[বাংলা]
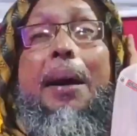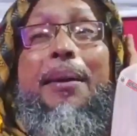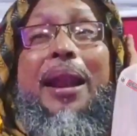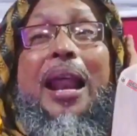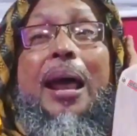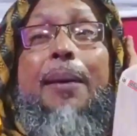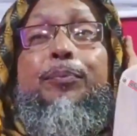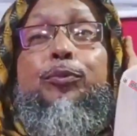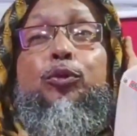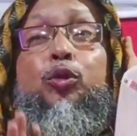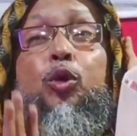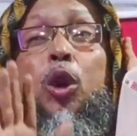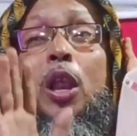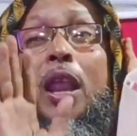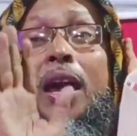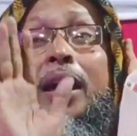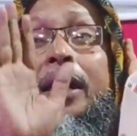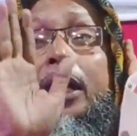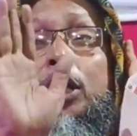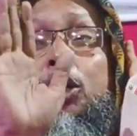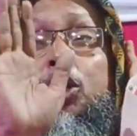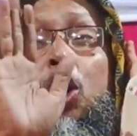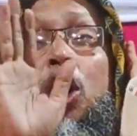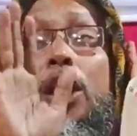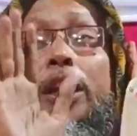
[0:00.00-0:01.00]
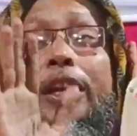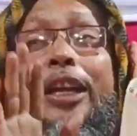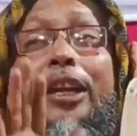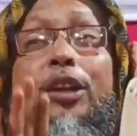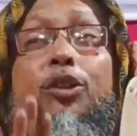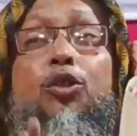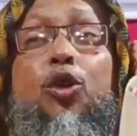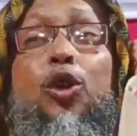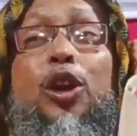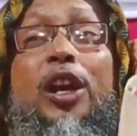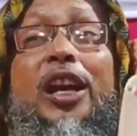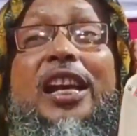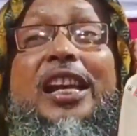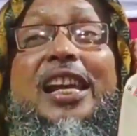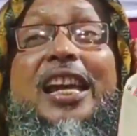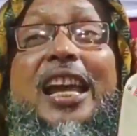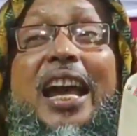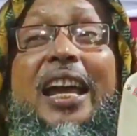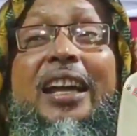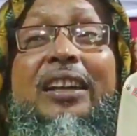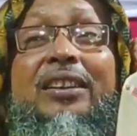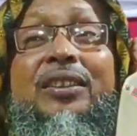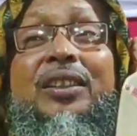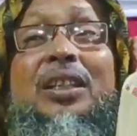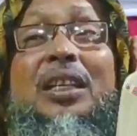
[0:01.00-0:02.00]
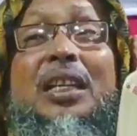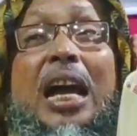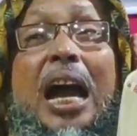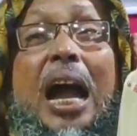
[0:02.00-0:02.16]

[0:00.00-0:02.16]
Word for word: আমার আবদুল্লাহকে সঙ্গে করে লিয়ায়